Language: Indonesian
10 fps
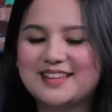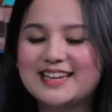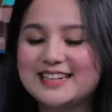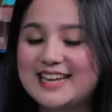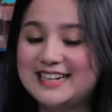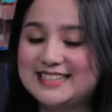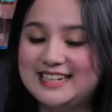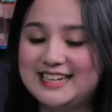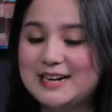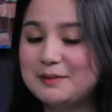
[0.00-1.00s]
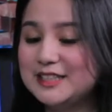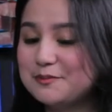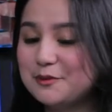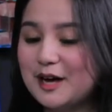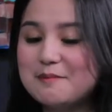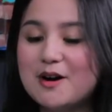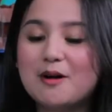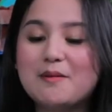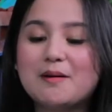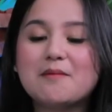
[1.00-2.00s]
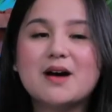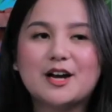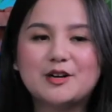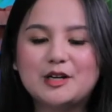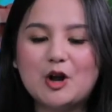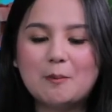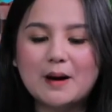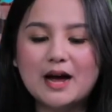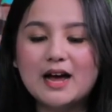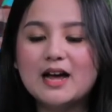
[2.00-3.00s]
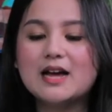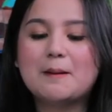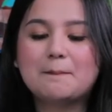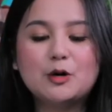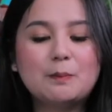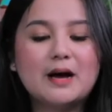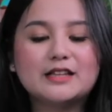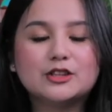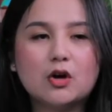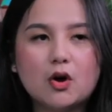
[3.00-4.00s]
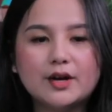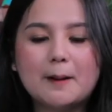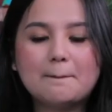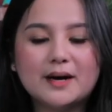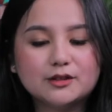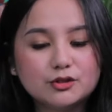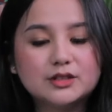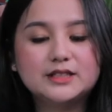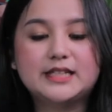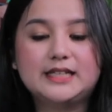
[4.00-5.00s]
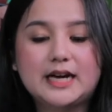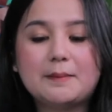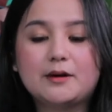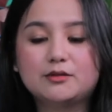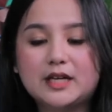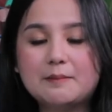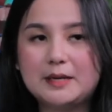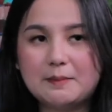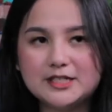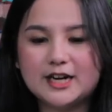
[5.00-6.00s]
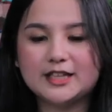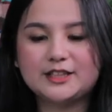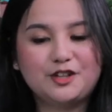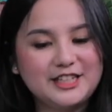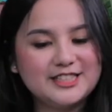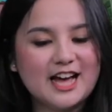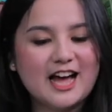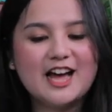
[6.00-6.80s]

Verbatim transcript: Dari sini dapat disimpulkan bahwa memang Baharudin Lopa merupakan tokoh yang patut dijadikan panutan bagi masyarakat Indonesia.